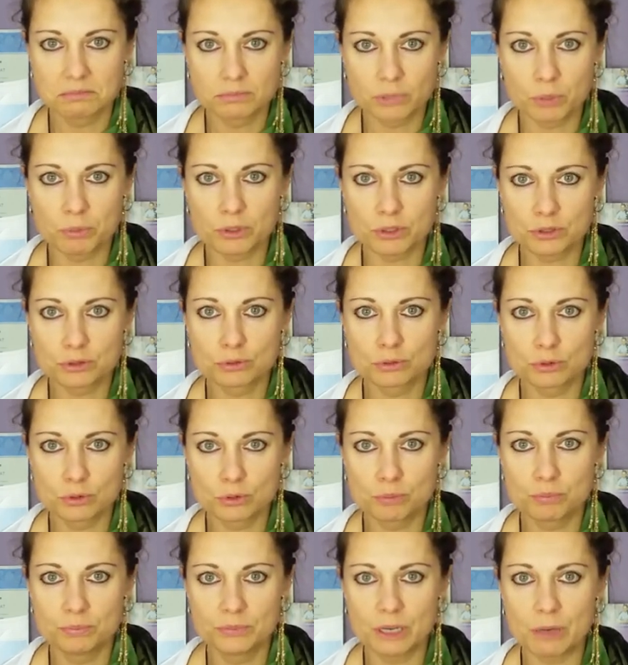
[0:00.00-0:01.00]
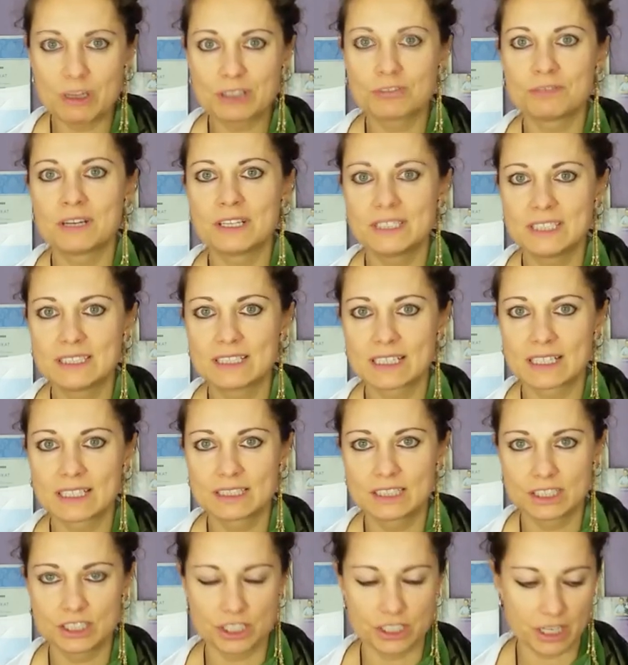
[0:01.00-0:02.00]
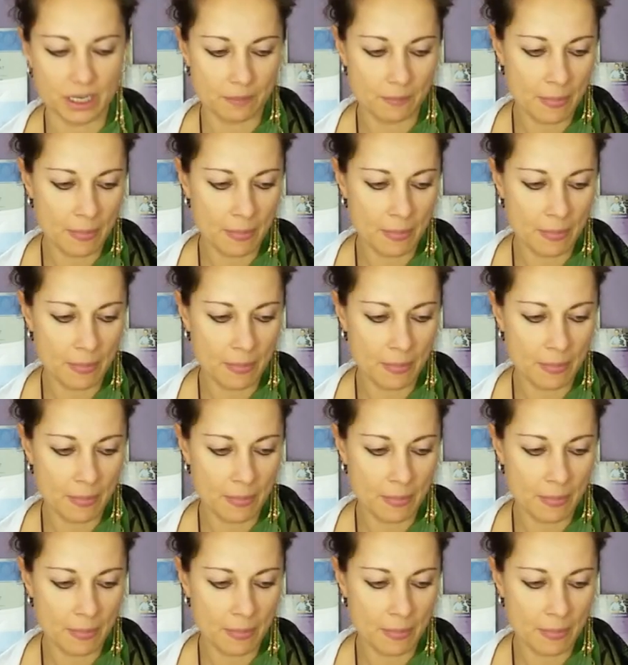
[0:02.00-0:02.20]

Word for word: po prostu naładowani energetycznie.